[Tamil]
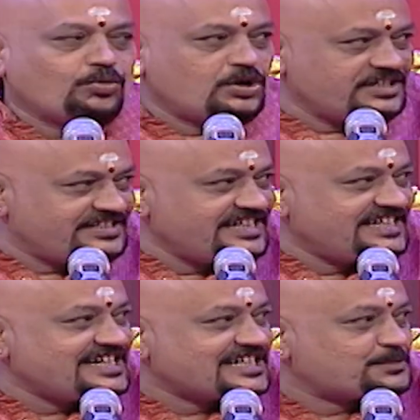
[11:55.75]
ஒன்று
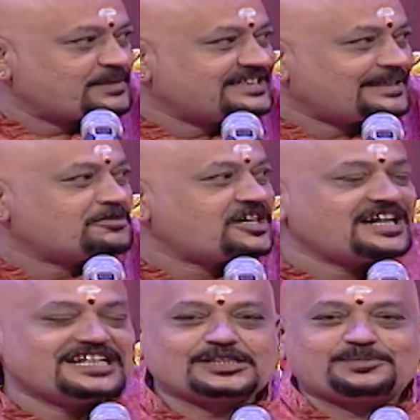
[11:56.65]
ஜிடி எக்ஸ்பிரஸ்
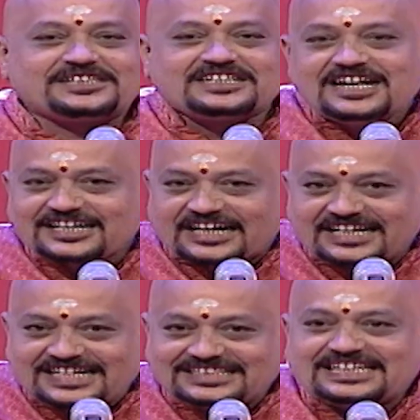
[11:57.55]
தமிழ்நாடு எக்ஸ்பிரஸ்
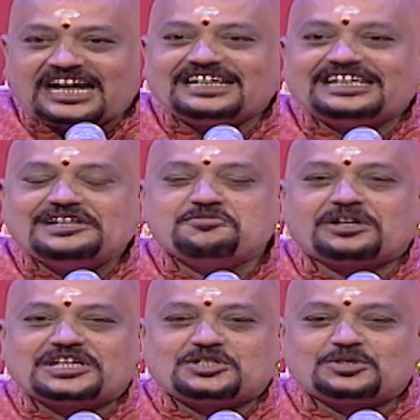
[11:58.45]
கடைசி நாளில் லீவு
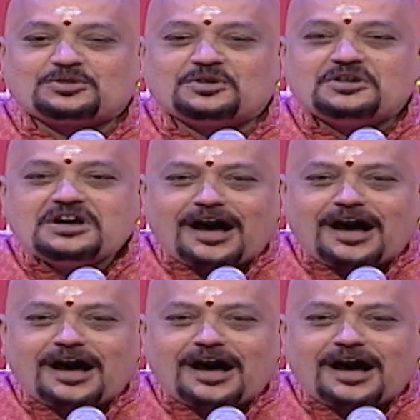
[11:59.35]
கிடச்சிருக்கும்